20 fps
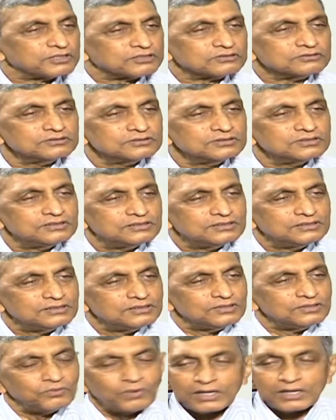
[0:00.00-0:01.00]
మనం
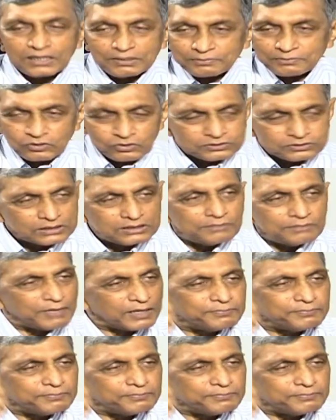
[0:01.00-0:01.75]
వాళ్ళని కొద్దిగా